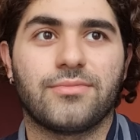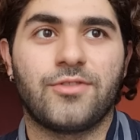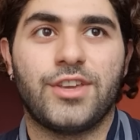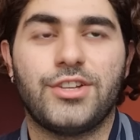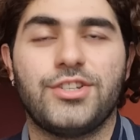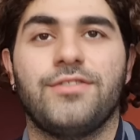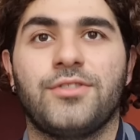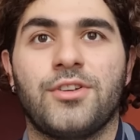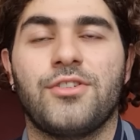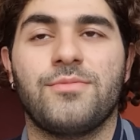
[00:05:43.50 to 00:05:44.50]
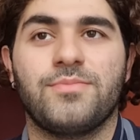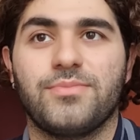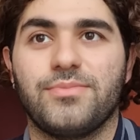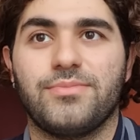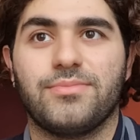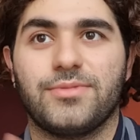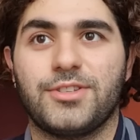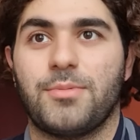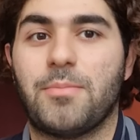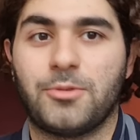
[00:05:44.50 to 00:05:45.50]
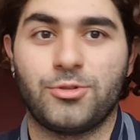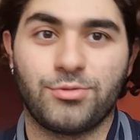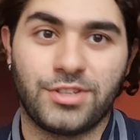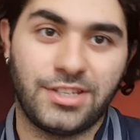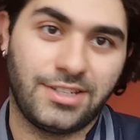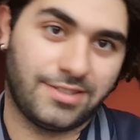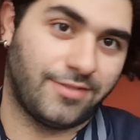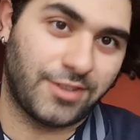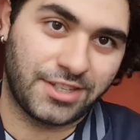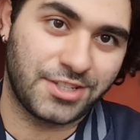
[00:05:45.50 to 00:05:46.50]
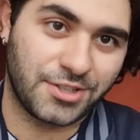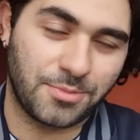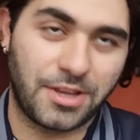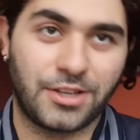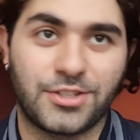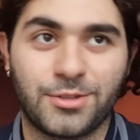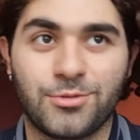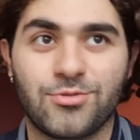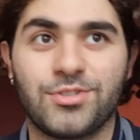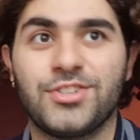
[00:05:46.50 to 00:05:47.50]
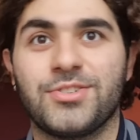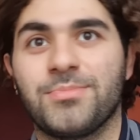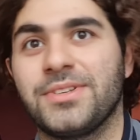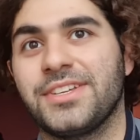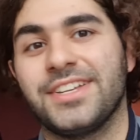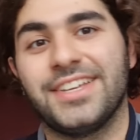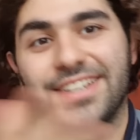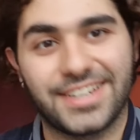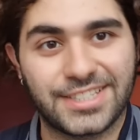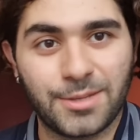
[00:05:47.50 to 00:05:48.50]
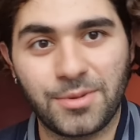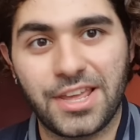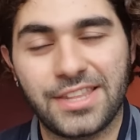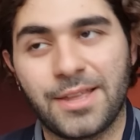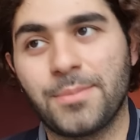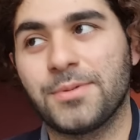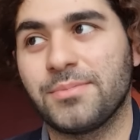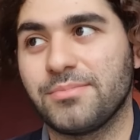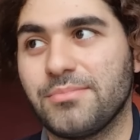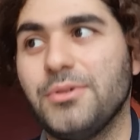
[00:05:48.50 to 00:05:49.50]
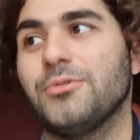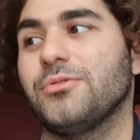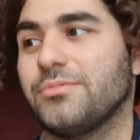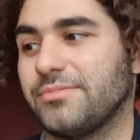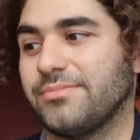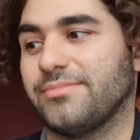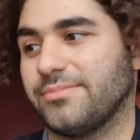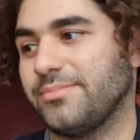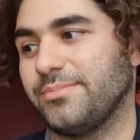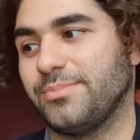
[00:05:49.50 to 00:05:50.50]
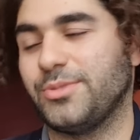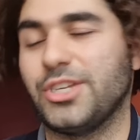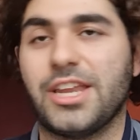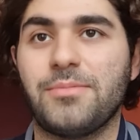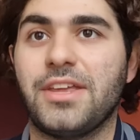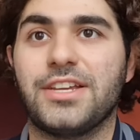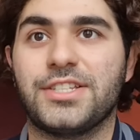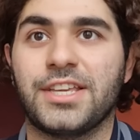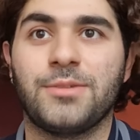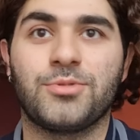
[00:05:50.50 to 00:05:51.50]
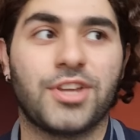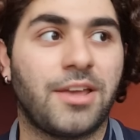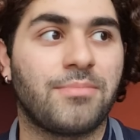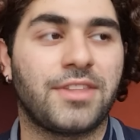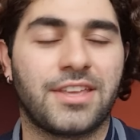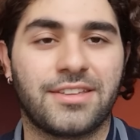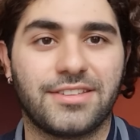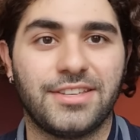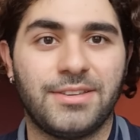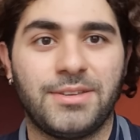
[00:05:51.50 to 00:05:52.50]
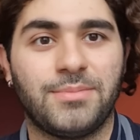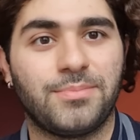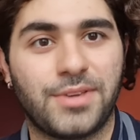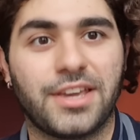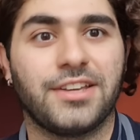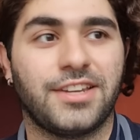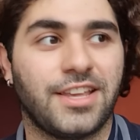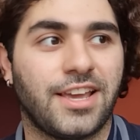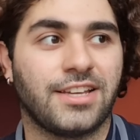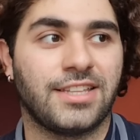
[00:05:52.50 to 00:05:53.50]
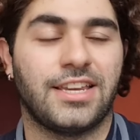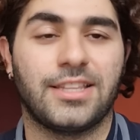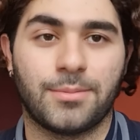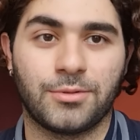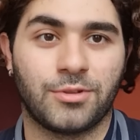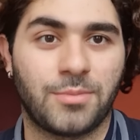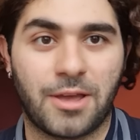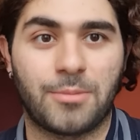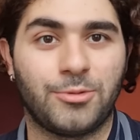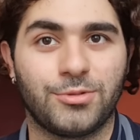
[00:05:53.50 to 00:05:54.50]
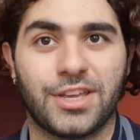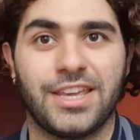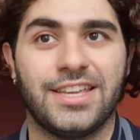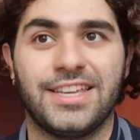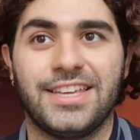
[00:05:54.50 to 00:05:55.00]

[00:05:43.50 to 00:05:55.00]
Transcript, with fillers: wierzę w to, trzymam kciuki, wy też trzymajcie kciuki, żeby następny etap był przynajmniej aż taki przyjemny i piękny, jak ten etap, który miałam tutaj.